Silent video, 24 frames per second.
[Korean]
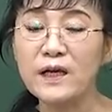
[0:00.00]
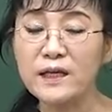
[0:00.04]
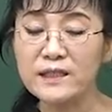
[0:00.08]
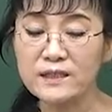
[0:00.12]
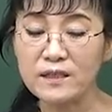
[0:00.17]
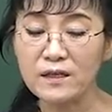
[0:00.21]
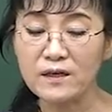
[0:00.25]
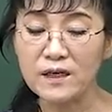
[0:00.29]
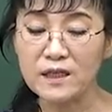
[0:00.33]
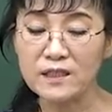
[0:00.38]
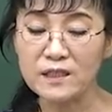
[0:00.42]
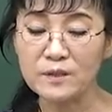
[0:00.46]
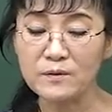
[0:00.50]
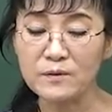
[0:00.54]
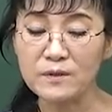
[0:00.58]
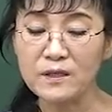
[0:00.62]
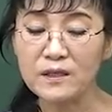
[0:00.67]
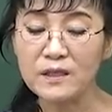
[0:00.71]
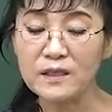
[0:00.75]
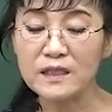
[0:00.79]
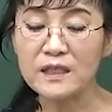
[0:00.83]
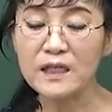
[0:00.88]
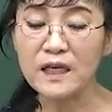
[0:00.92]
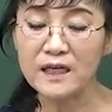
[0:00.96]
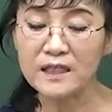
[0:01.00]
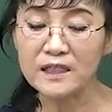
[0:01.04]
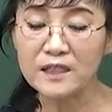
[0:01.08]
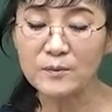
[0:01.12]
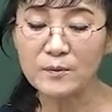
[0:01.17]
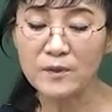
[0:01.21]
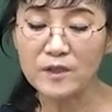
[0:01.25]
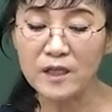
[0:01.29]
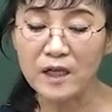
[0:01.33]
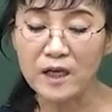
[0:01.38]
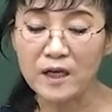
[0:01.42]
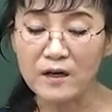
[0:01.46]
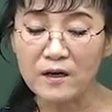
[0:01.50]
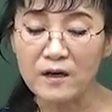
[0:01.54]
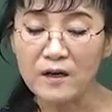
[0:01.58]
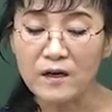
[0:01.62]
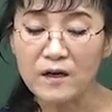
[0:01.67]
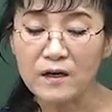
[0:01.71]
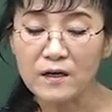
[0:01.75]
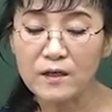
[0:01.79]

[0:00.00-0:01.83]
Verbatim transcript: 해석하시면 이해하시면 돼요.